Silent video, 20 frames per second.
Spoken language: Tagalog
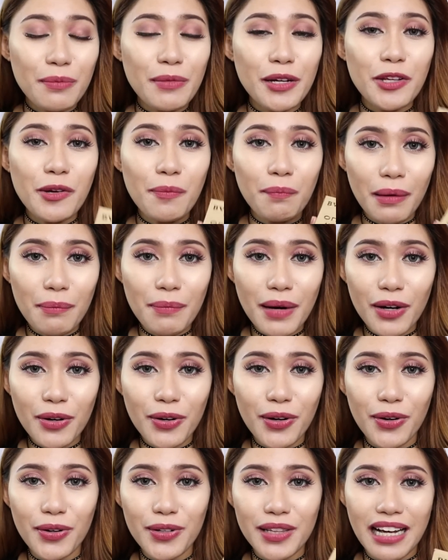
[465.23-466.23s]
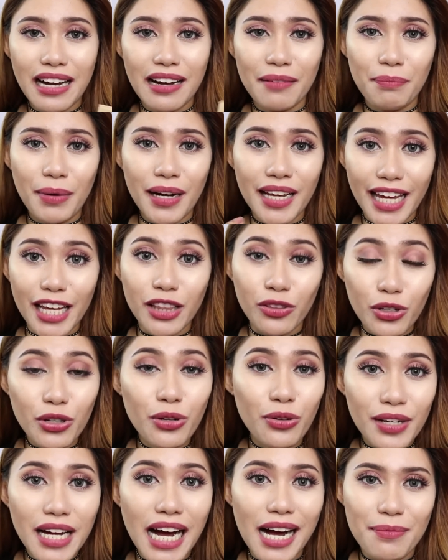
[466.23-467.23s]
Naman yung pabango na pag ito
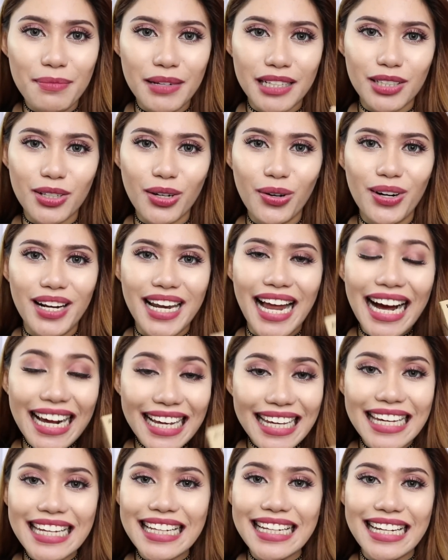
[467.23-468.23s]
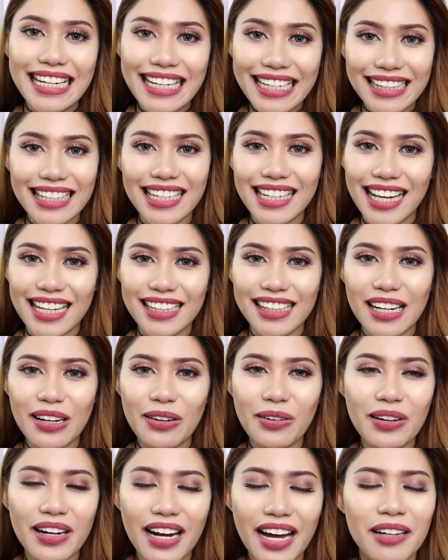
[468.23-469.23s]
yung gamit ko, lagi na lang
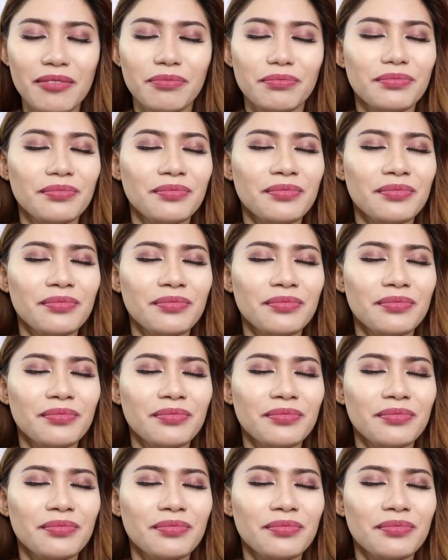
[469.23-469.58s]
tinatanong na,